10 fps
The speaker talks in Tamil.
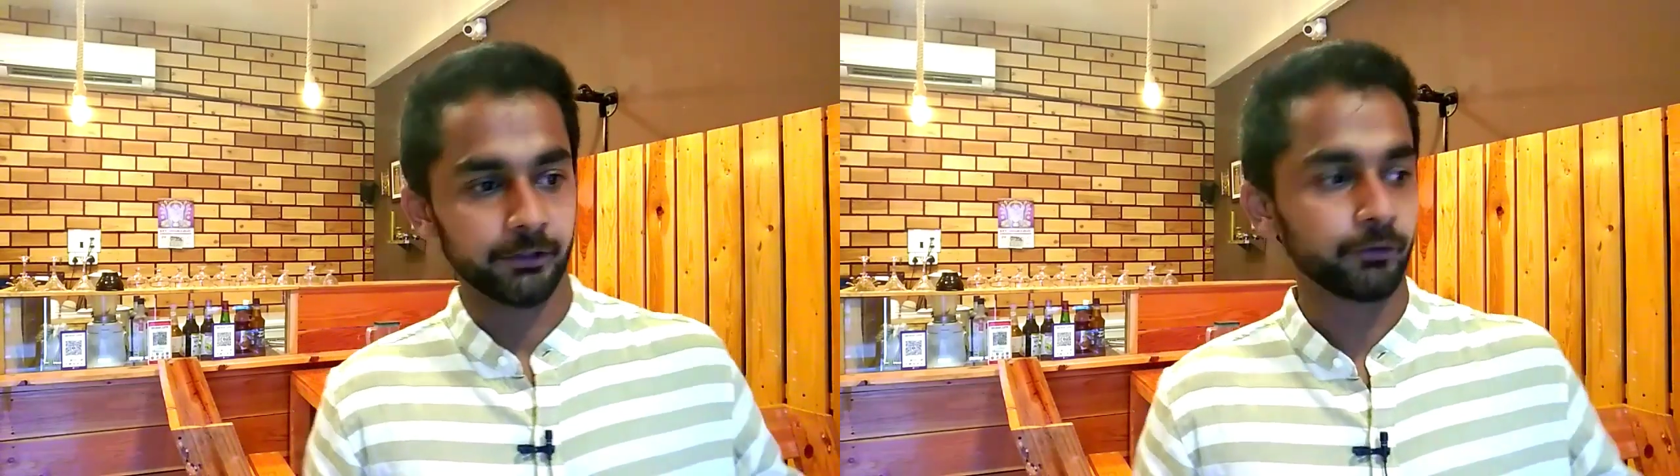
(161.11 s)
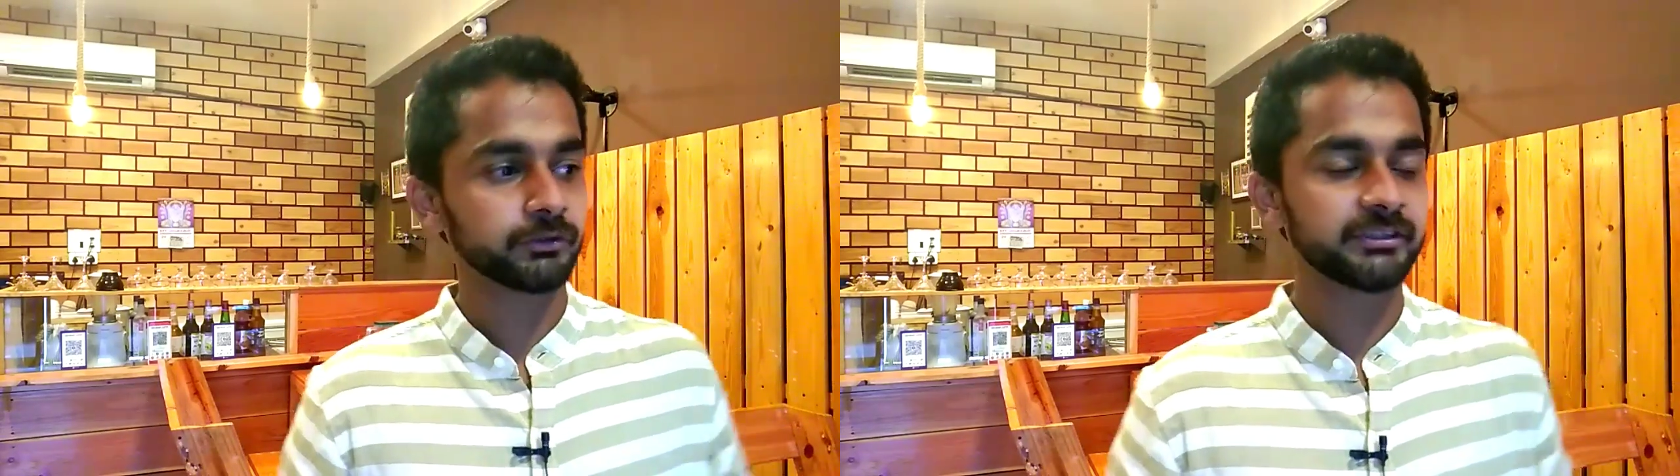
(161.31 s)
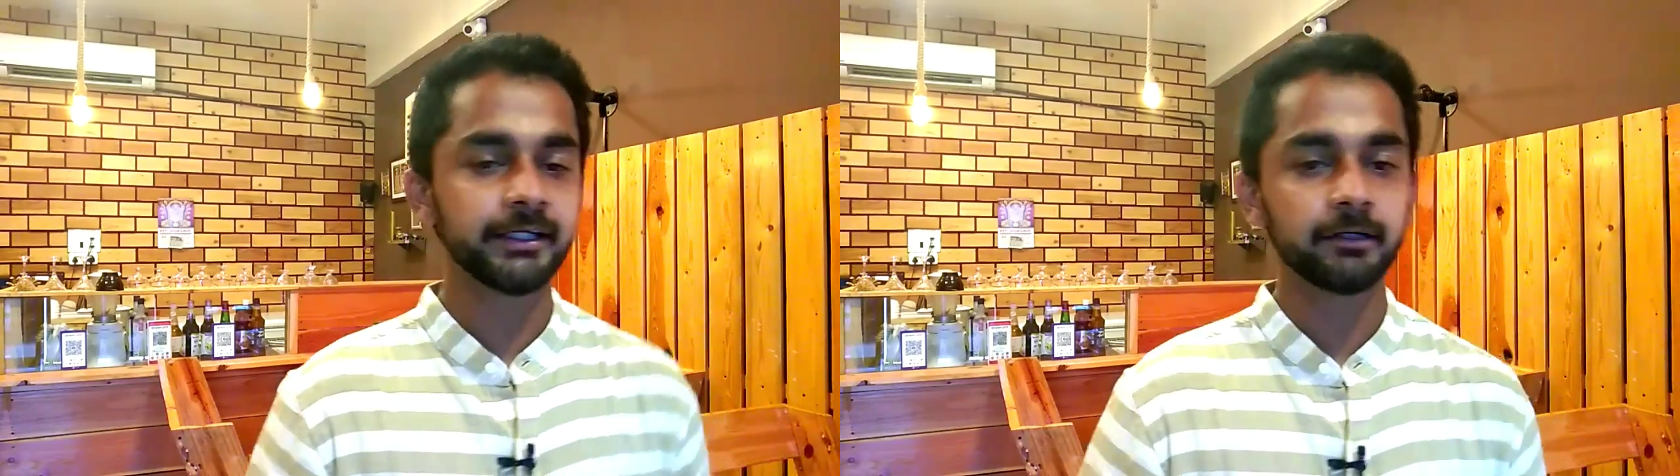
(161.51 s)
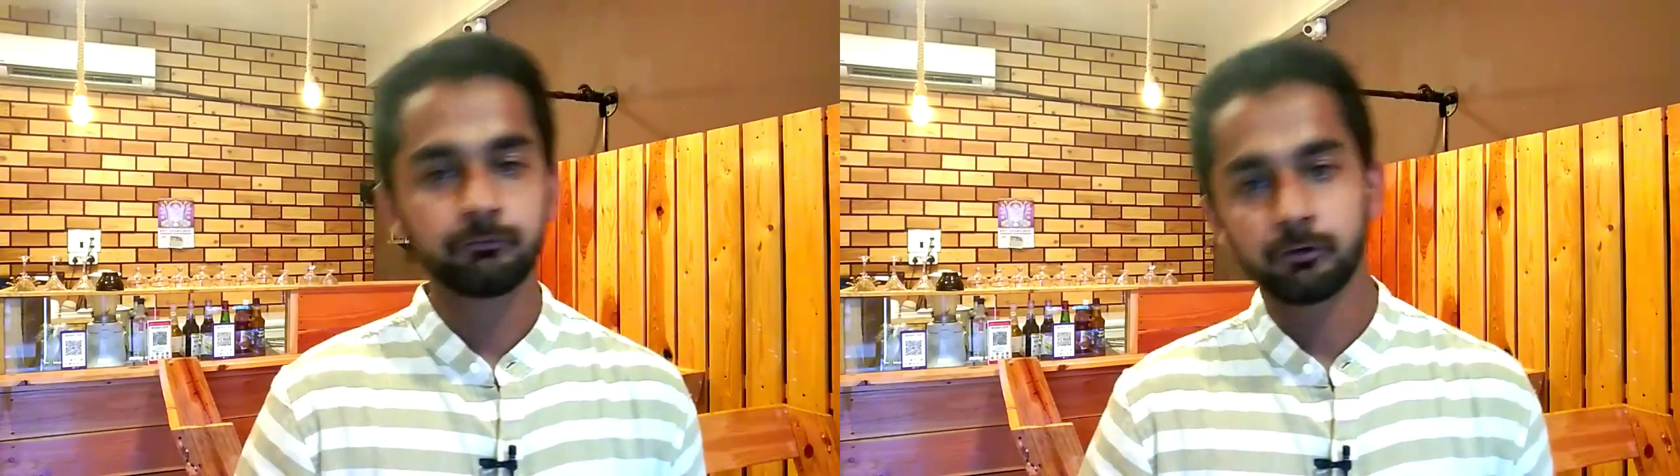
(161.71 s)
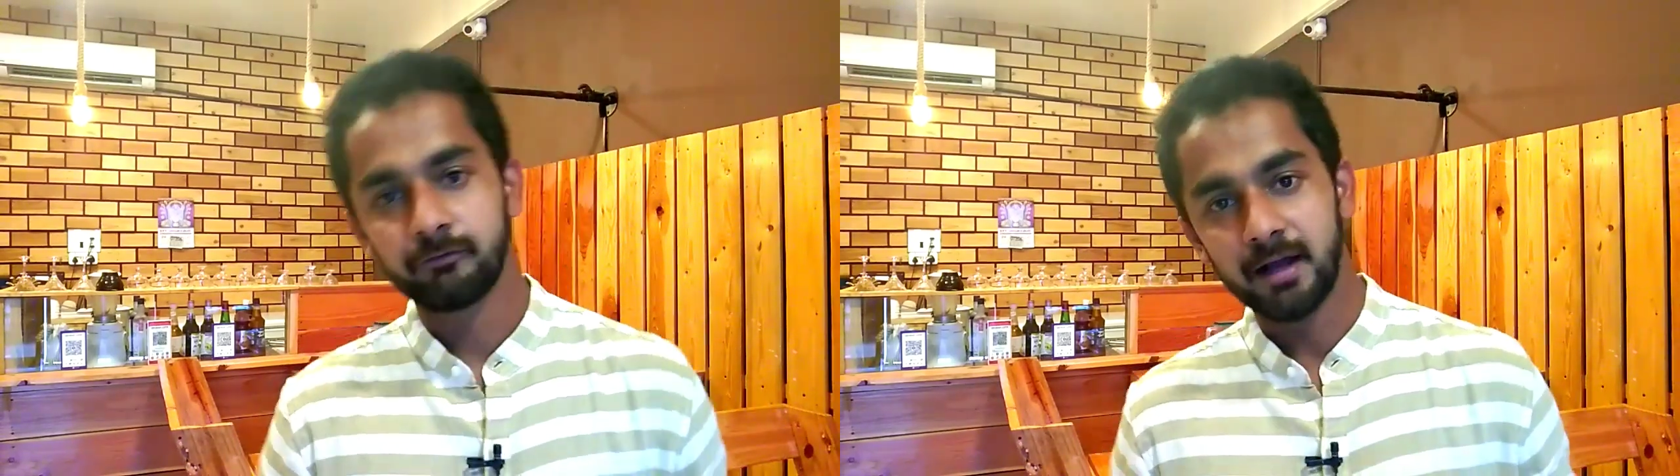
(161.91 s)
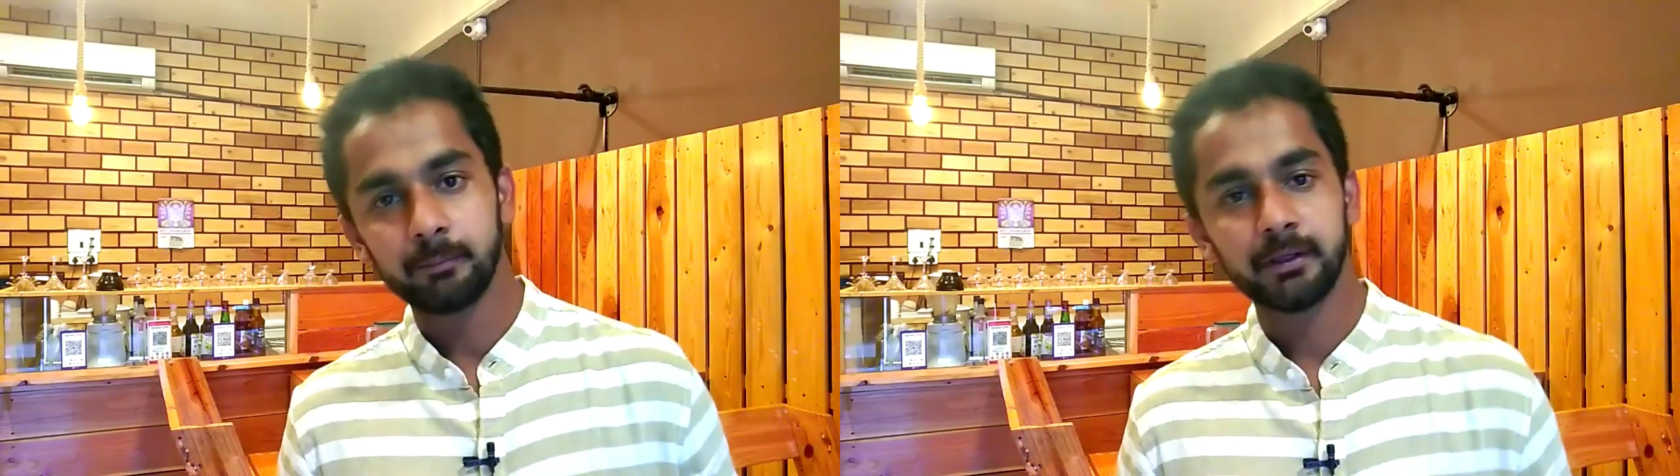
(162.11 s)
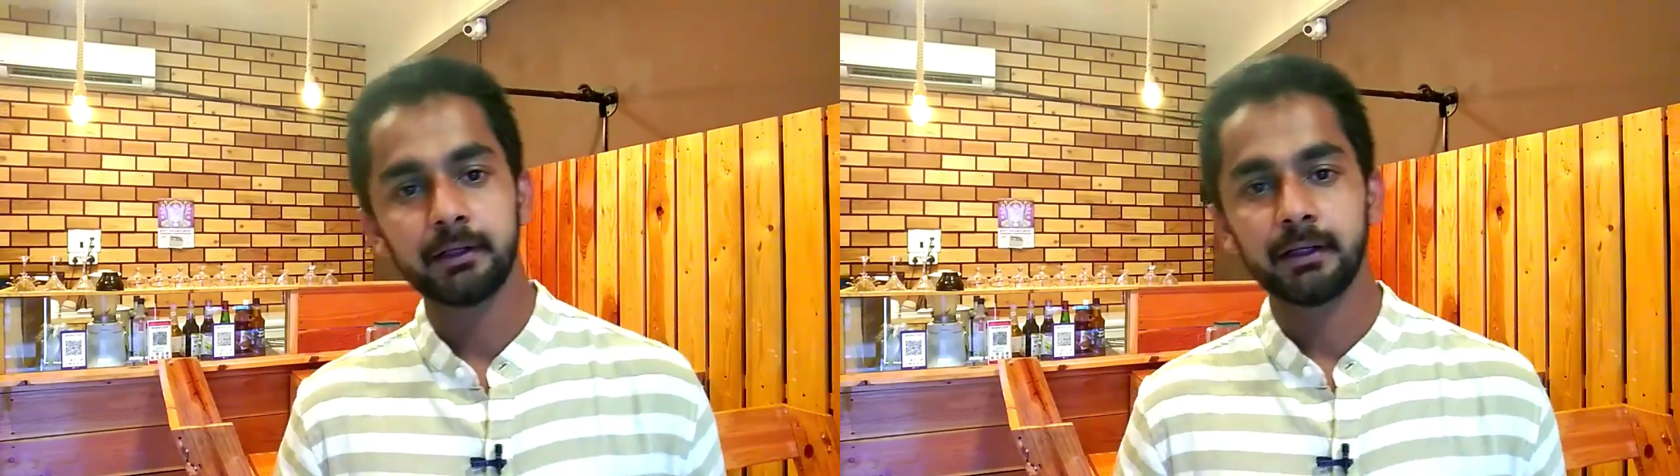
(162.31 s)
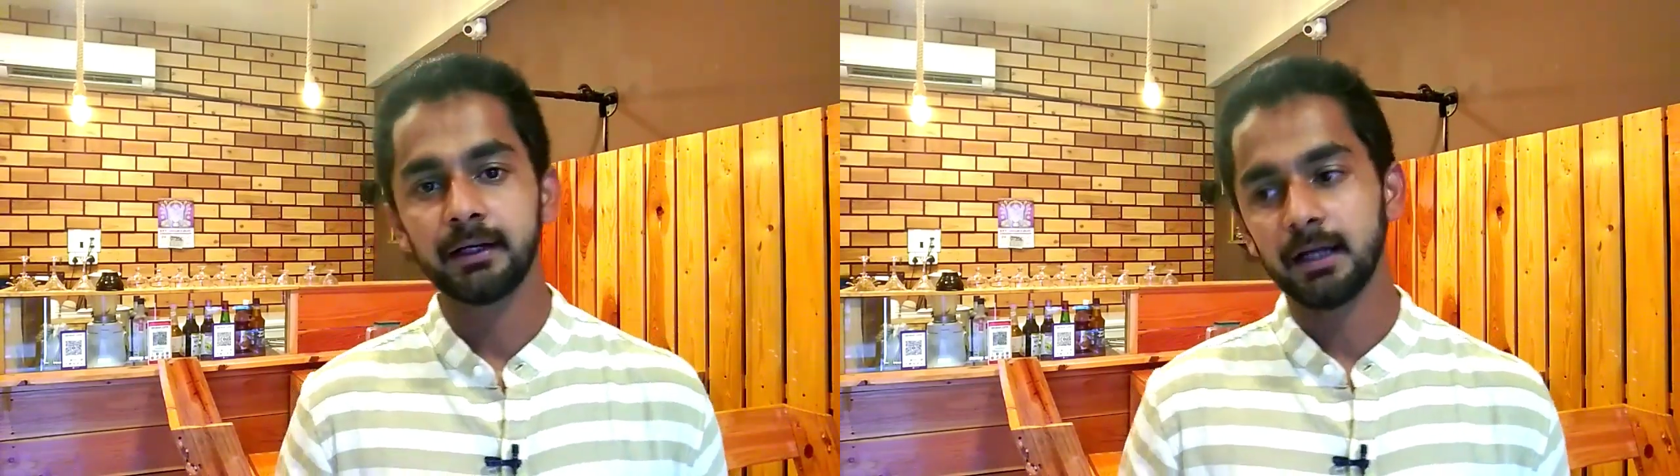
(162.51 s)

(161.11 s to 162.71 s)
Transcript: யூனோ சீட்டிங் ஃபார் ஃபேமிலி